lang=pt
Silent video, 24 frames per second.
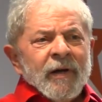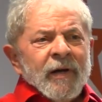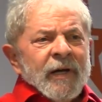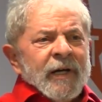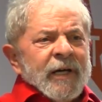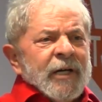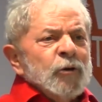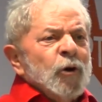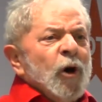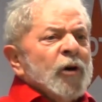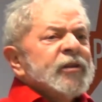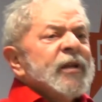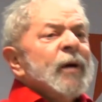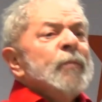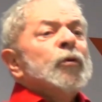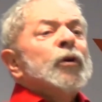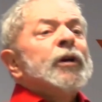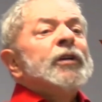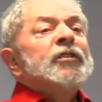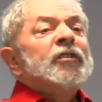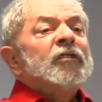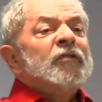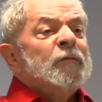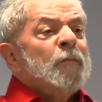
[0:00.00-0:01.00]
que nós temos
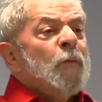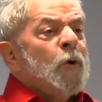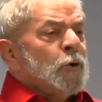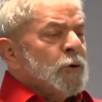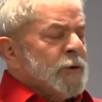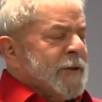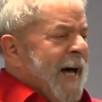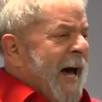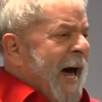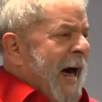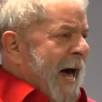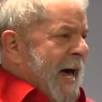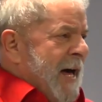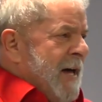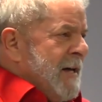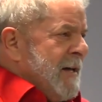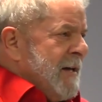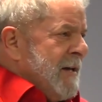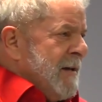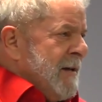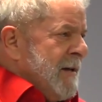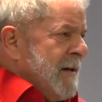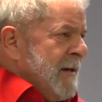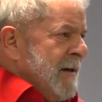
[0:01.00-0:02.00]
que desmontar.
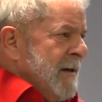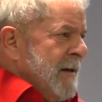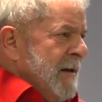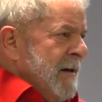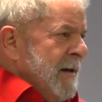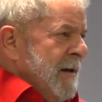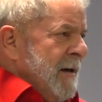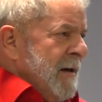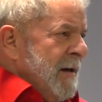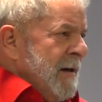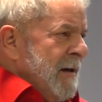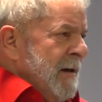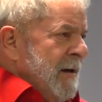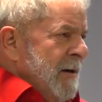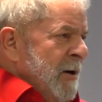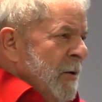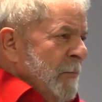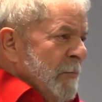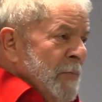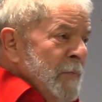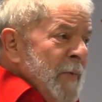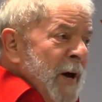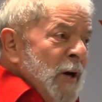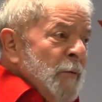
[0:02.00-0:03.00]

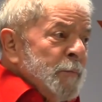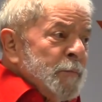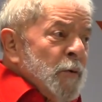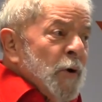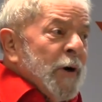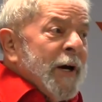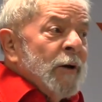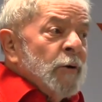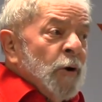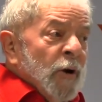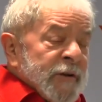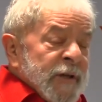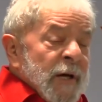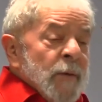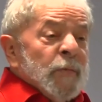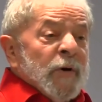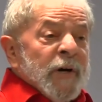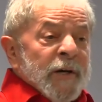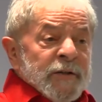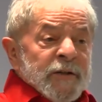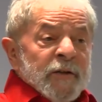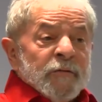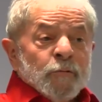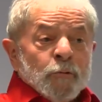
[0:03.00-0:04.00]
Primeiro, porque nós temos
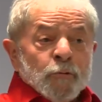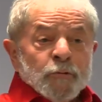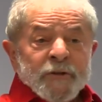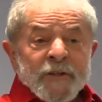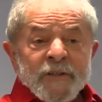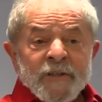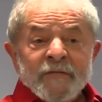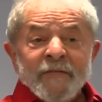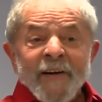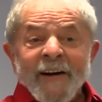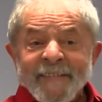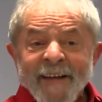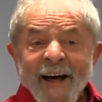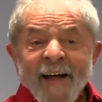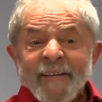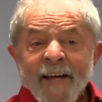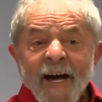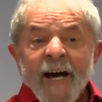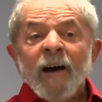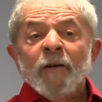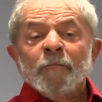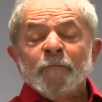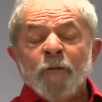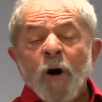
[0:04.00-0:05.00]
que discutir de verdade
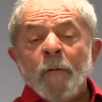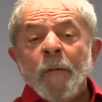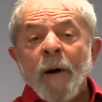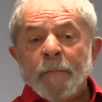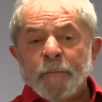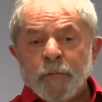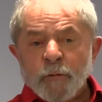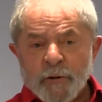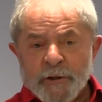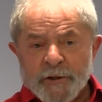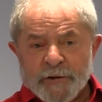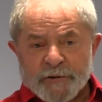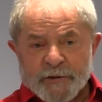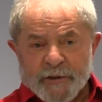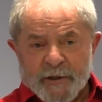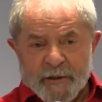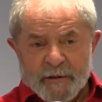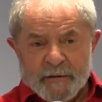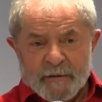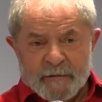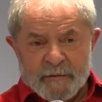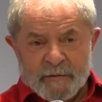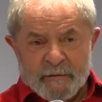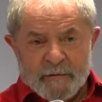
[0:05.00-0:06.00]
a reforma política.
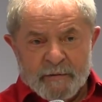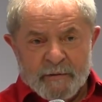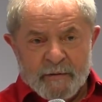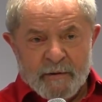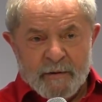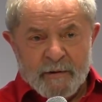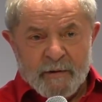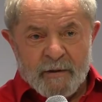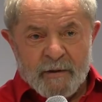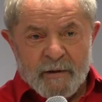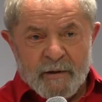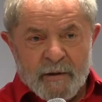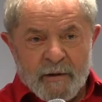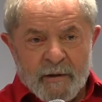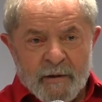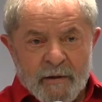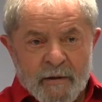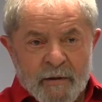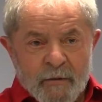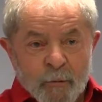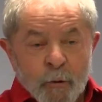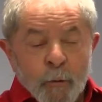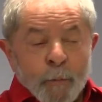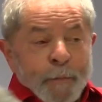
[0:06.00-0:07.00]

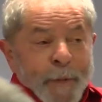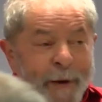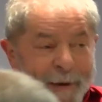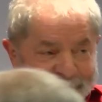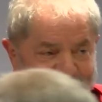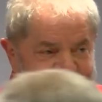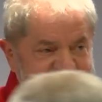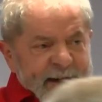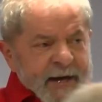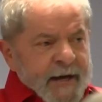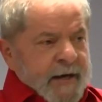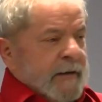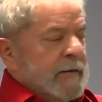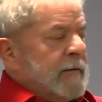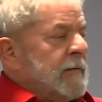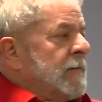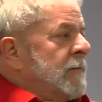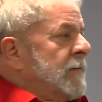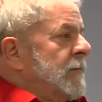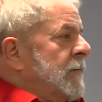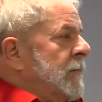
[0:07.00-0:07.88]
O PT